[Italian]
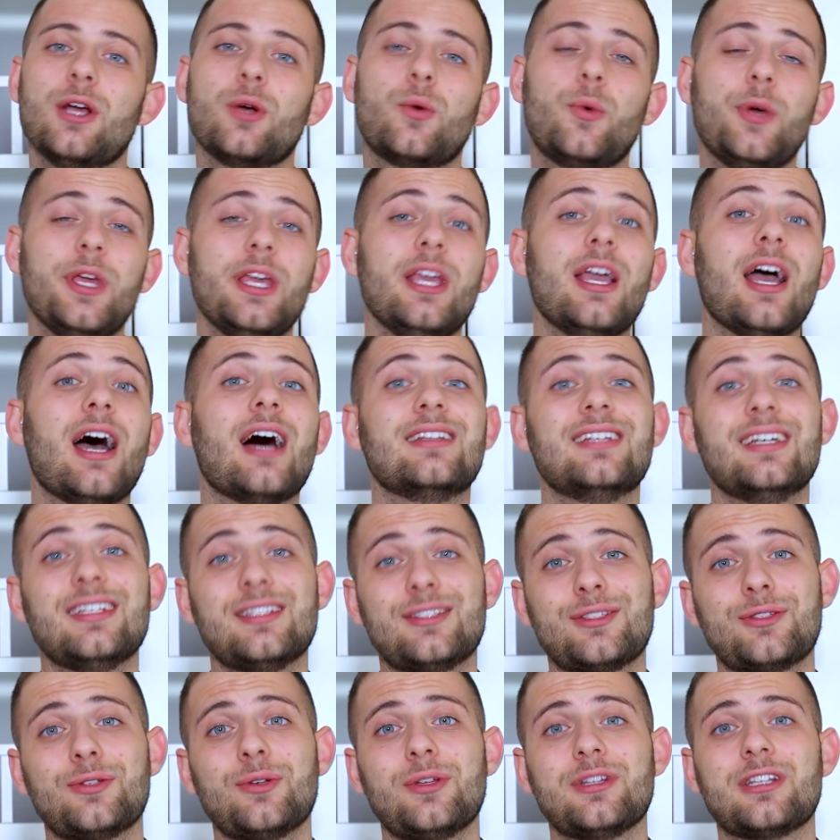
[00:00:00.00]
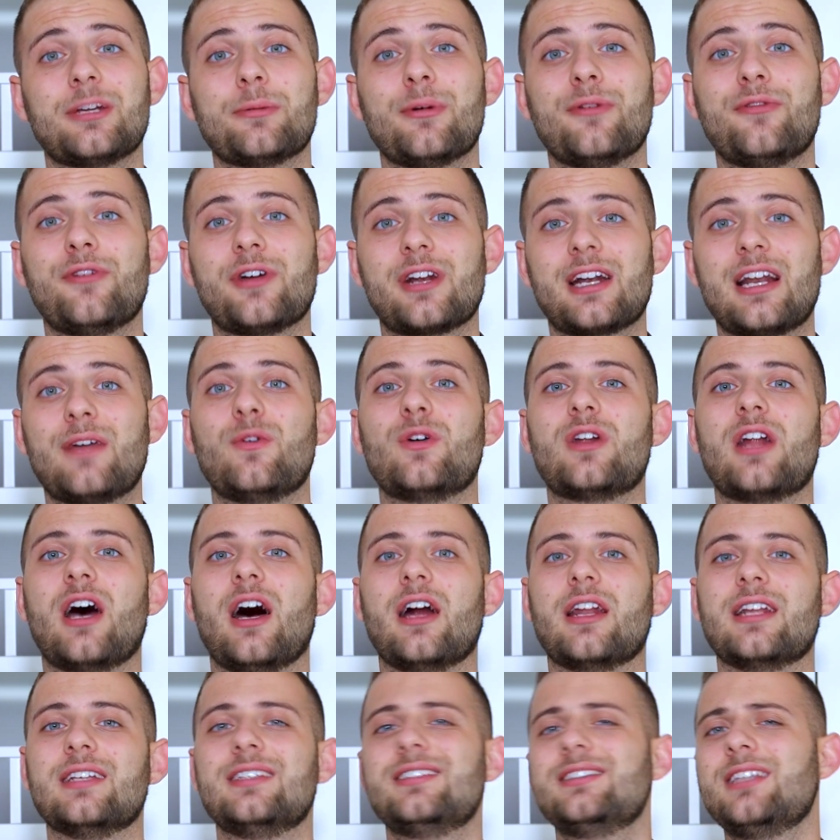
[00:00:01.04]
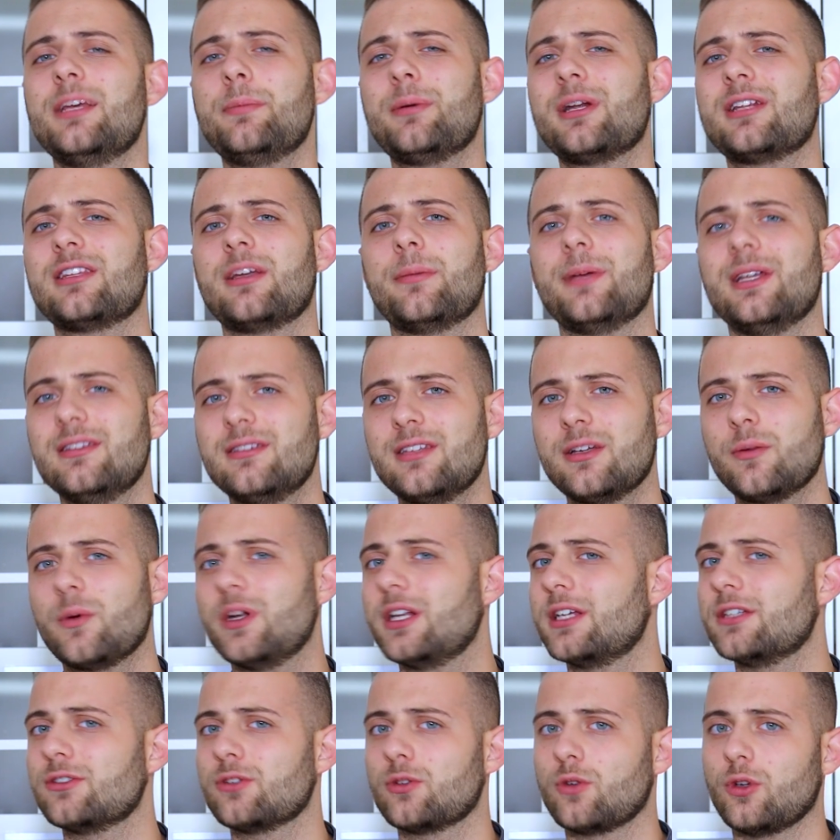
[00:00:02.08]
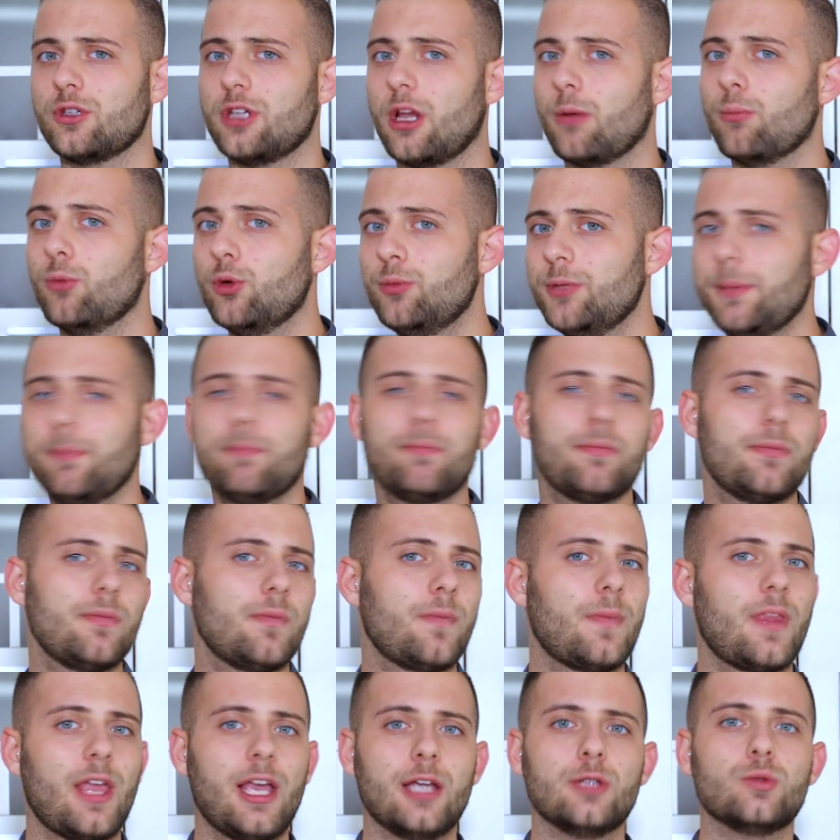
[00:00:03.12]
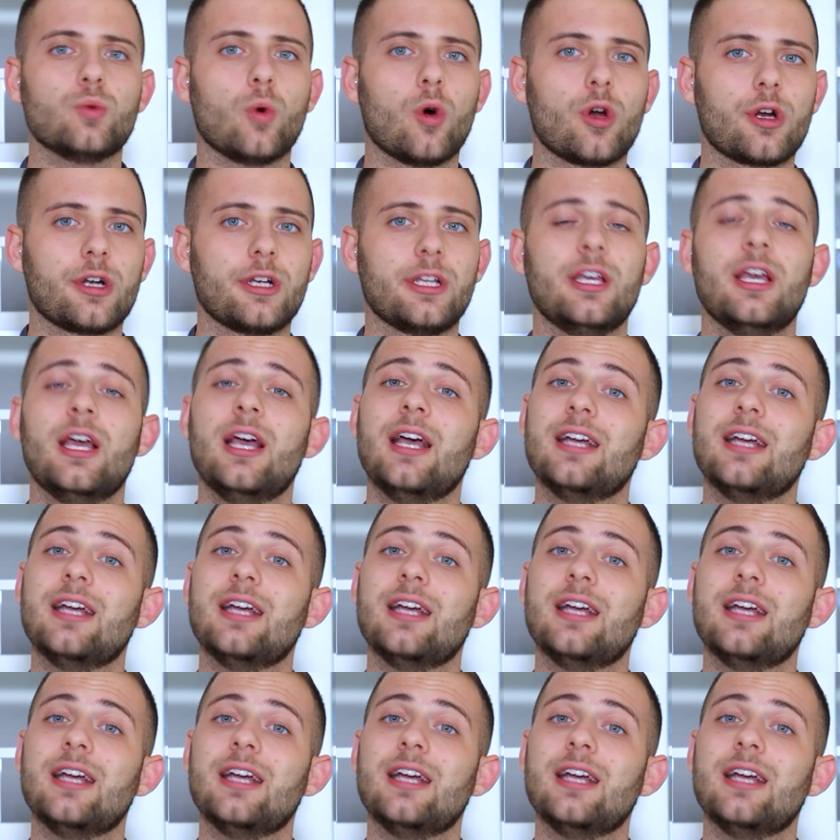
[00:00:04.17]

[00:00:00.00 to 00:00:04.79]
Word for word: Qui adesso andremo a far lavorare separatamente quelli che sono gli albumi e i tuorli.